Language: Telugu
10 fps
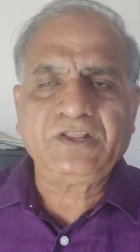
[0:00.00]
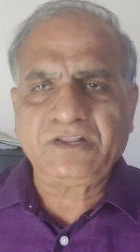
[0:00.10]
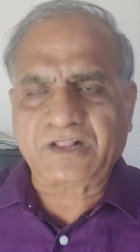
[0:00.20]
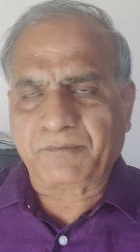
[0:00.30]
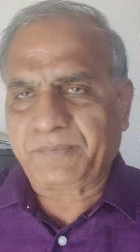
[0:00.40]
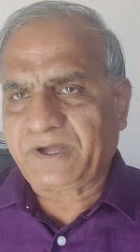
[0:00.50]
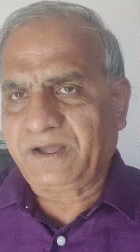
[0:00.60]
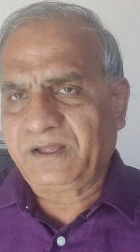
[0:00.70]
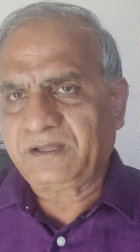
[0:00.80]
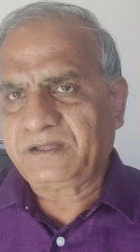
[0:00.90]
ఇది తప్ప
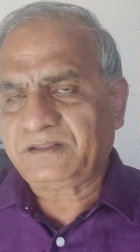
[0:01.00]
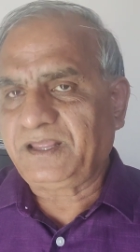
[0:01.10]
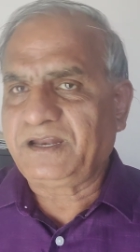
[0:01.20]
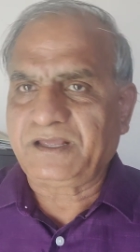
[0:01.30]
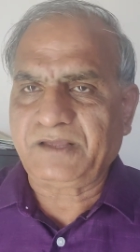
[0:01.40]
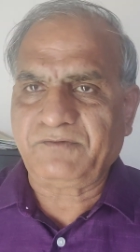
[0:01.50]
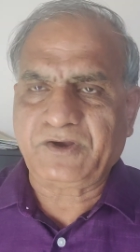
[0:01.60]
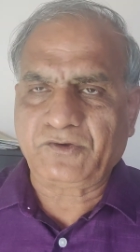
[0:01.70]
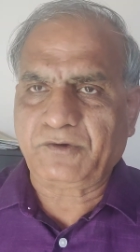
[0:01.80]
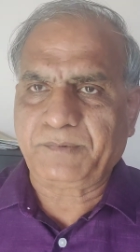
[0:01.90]
దీనికి
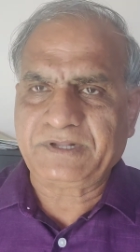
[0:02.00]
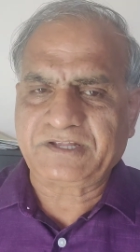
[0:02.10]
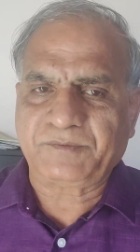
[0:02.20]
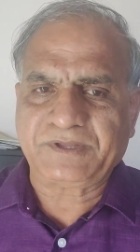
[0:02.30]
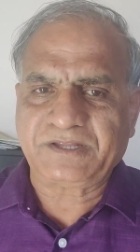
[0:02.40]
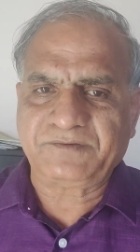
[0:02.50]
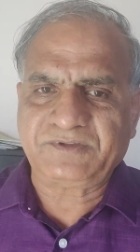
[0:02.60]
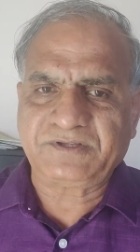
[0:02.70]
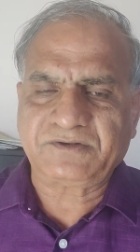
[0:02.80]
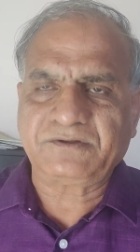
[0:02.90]
వేణుగోపాల్
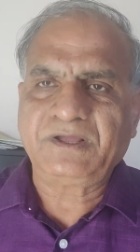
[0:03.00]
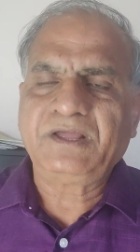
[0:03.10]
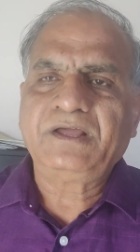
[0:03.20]
సమాధానం ఇచ్చారు